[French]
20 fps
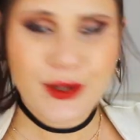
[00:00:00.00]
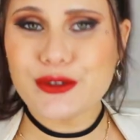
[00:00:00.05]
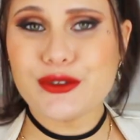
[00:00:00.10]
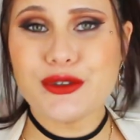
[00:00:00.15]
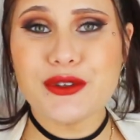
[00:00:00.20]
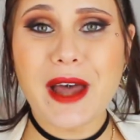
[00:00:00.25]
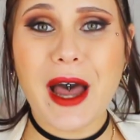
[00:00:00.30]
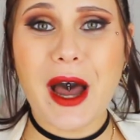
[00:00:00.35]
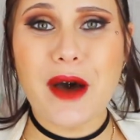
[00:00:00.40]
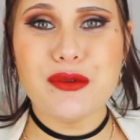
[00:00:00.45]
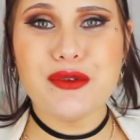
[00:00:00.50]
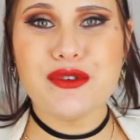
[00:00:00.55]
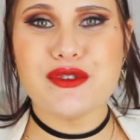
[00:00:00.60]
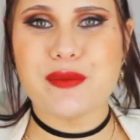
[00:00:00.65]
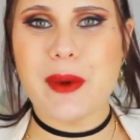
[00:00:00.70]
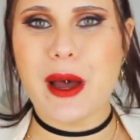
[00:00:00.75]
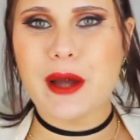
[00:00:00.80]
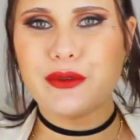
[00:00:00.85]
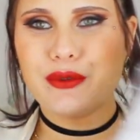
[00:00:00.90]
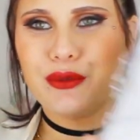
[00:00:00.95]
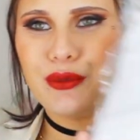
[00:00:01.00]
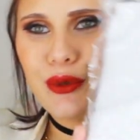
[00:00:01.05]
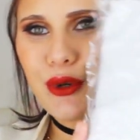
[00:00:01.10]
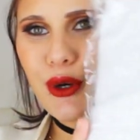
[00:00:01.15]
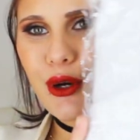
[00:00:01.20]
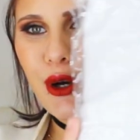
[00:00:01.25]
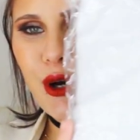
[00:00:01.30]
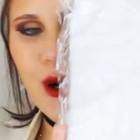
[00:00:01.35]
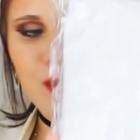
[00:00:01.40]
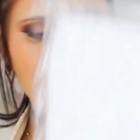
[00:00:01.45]
de deux pardon,
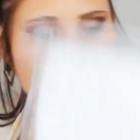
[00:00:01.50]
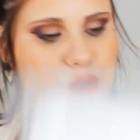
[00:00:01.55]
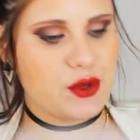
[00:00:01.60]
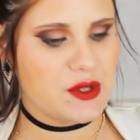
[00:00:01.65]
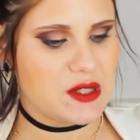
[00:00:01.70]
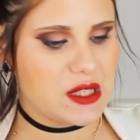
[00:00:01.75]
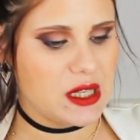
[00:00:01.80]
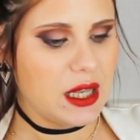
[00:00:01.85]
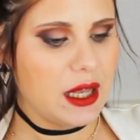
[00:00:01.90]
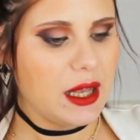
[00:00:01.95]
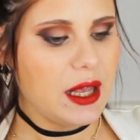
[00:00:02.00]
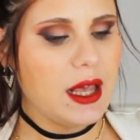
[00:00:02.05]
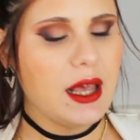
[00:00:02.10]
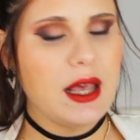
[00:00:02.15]
comme ceci,